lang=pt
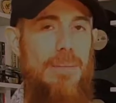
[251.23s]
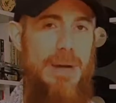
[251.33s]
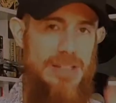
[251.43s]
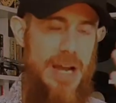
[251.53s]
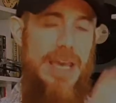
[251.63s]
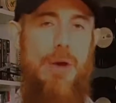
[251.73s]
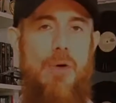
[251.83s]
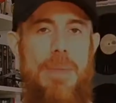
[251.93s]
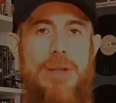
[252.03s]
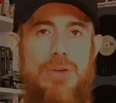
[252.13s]
Mas já
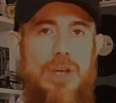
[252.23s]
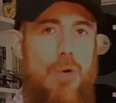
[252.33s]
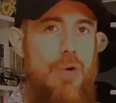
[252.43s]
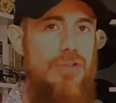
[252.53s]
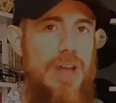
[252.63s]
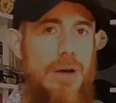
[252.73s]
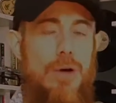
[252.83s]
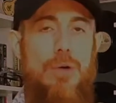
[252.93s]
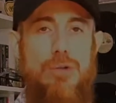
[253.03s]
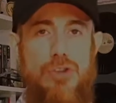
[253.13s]
recomendo que ouça
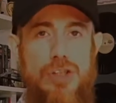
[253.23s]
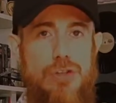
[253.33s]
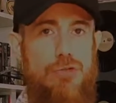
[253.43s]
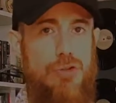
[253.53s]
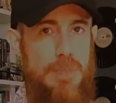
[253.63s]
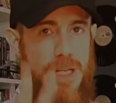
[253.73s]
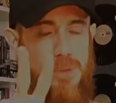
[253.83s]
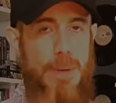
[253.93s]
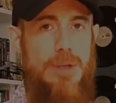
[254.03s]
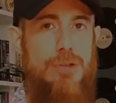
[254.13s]
os discos,
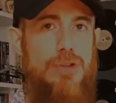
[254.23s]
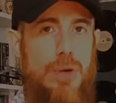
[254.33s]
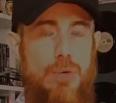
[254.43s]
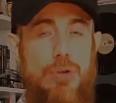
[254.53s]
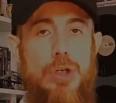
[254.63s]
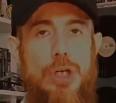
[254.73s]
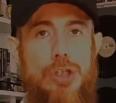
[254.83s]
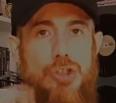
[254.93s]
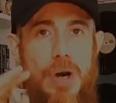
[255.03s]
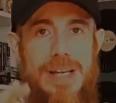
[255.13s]
principalmente o segundo,
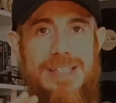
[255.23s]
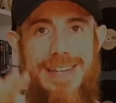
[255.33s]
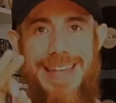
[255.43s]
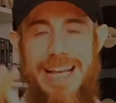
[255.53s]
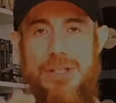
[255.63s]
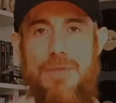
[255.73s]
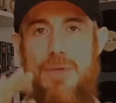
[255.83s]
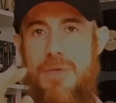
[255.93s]
Joy's an Act of